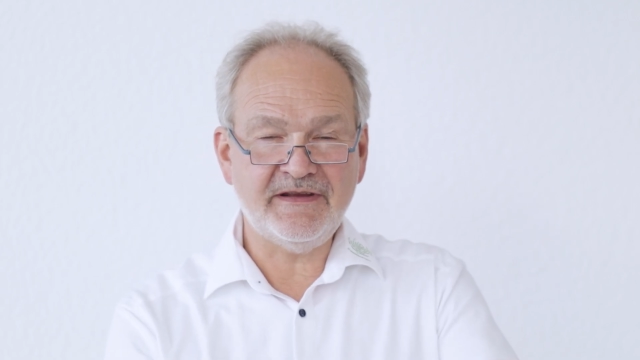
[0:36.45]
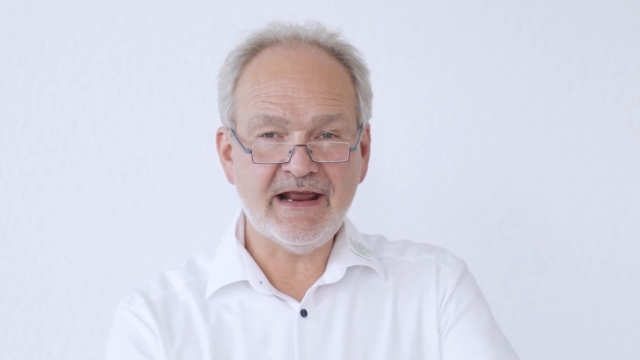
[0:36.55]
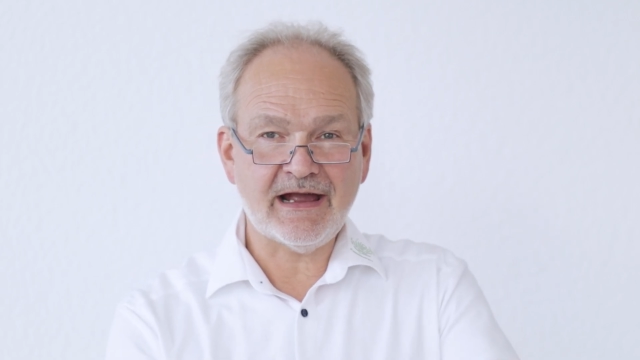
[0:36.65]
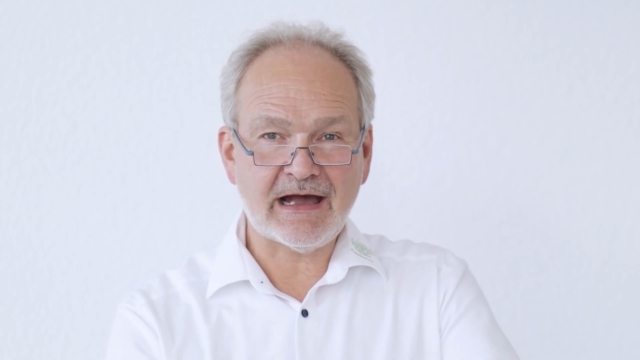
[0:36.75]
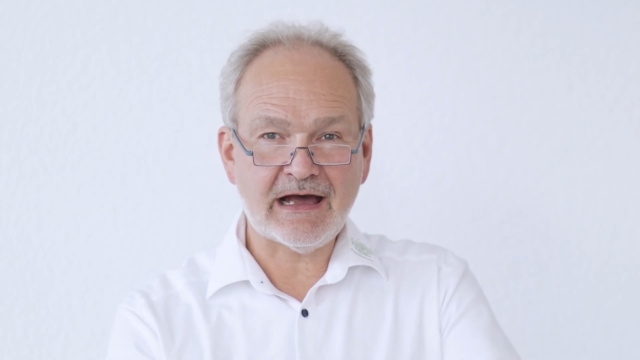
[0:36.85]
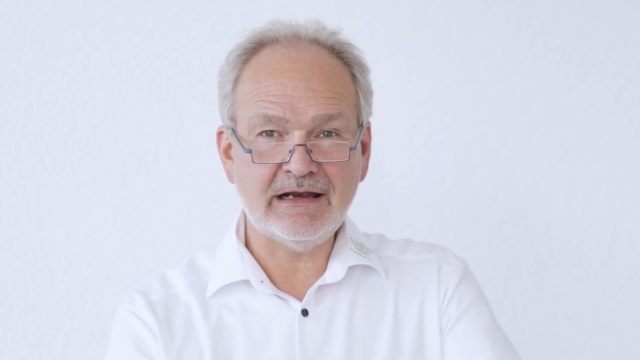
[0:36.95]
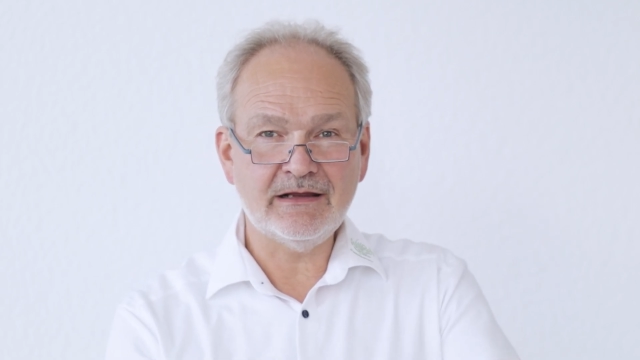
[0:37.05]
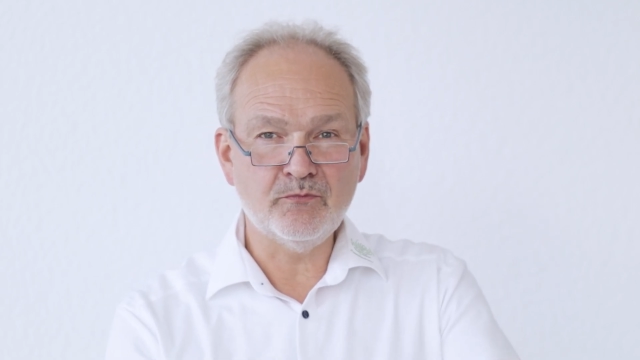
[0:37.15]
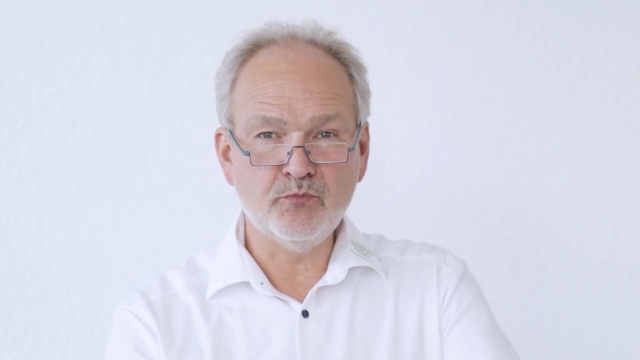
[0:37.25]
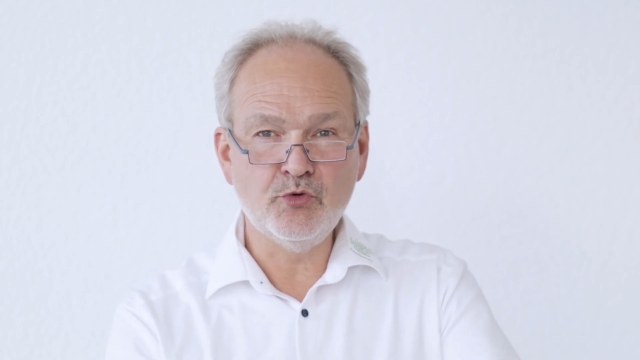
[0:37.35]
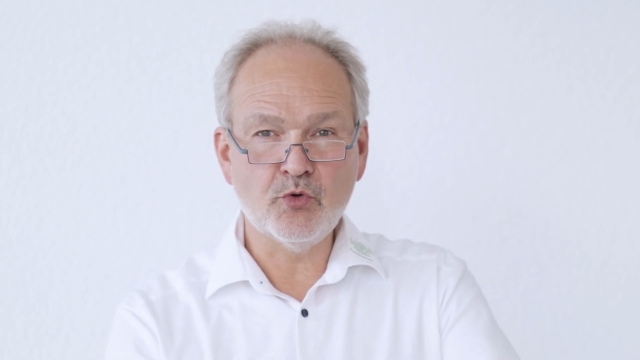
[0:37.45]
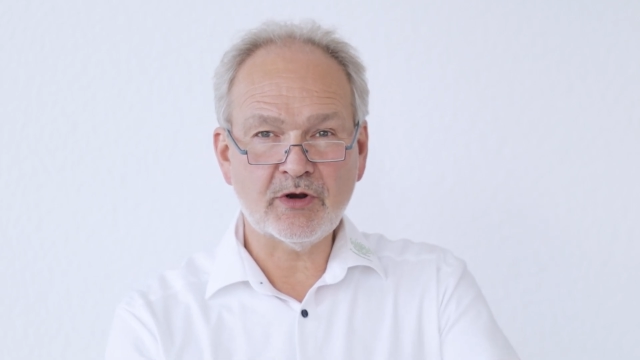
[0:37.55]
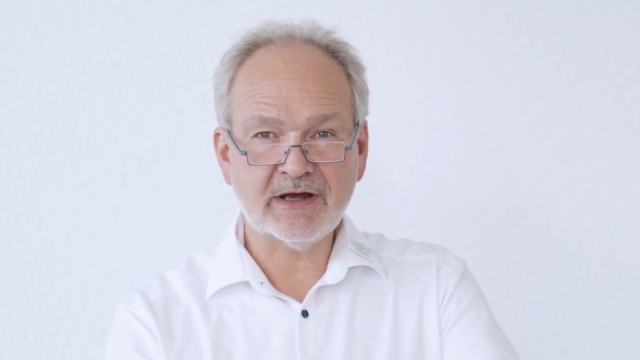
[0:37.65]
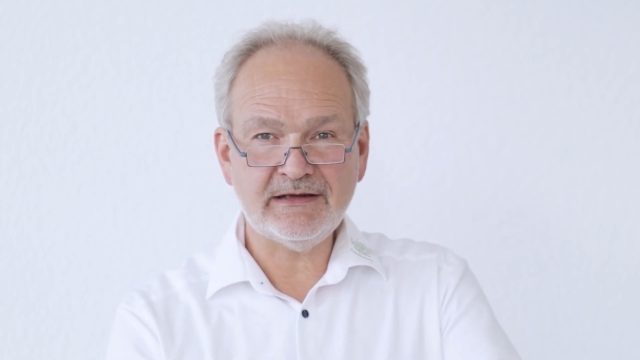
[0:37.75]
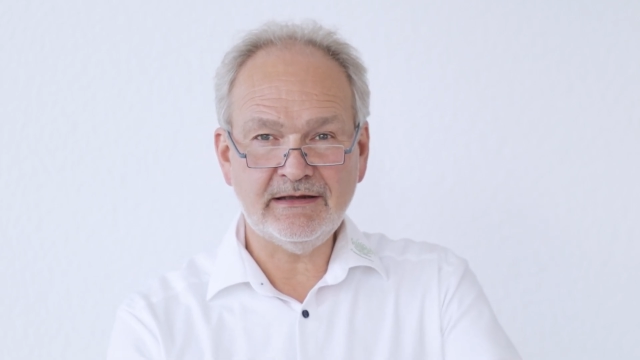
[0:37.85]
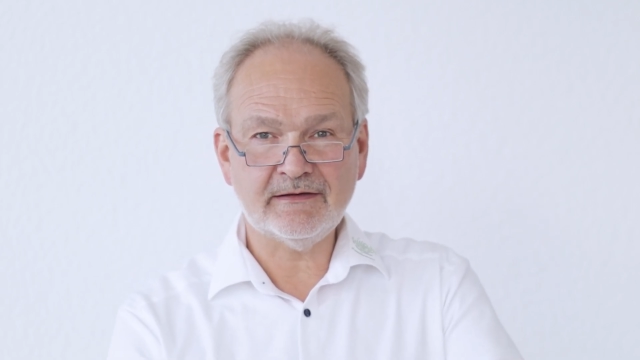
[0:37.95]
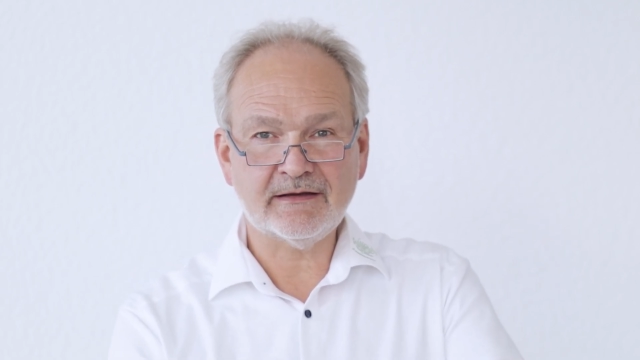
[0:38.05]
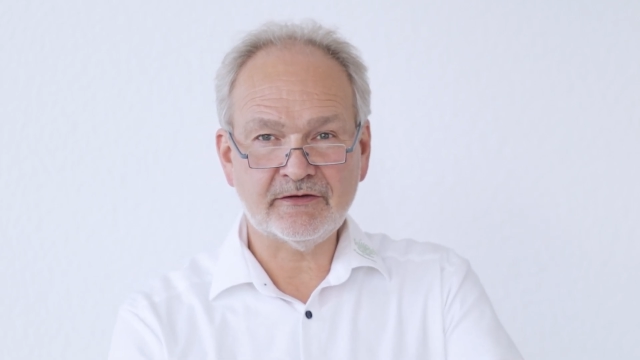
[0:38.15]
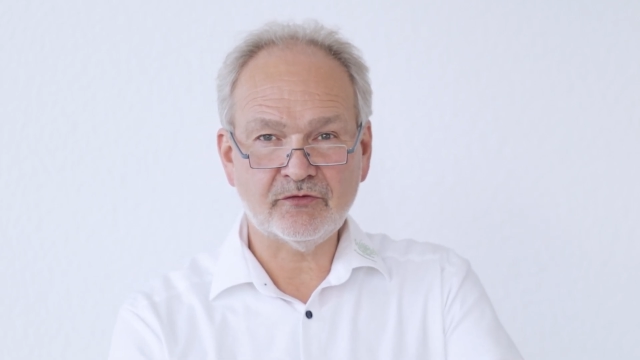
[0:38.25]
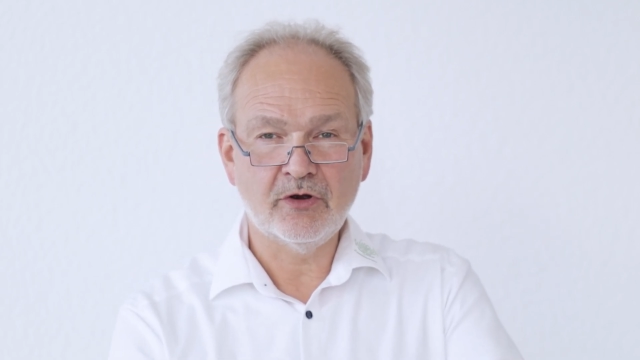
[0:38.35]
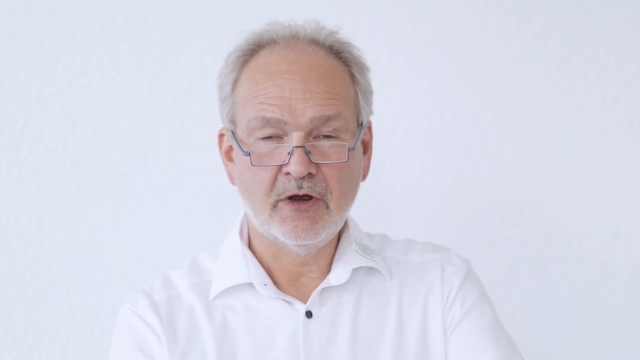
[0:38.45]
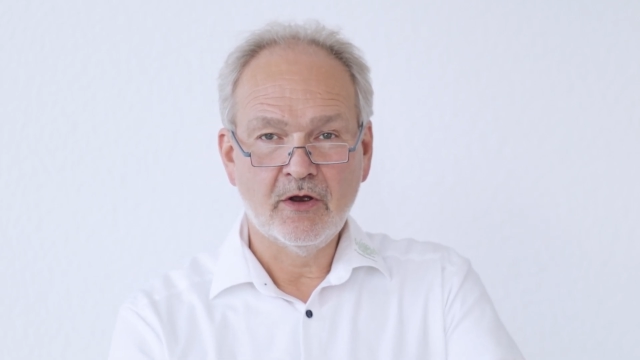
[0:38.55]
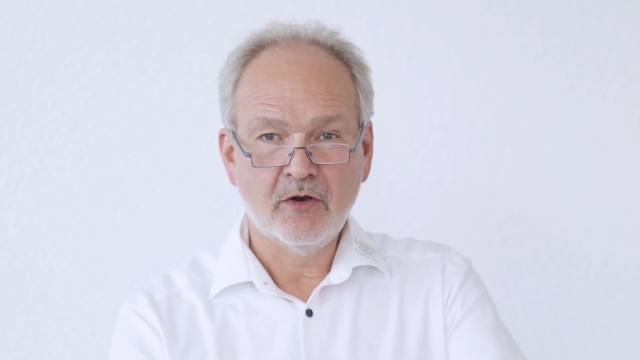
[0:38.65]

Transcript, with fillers: virale Myokarditis, also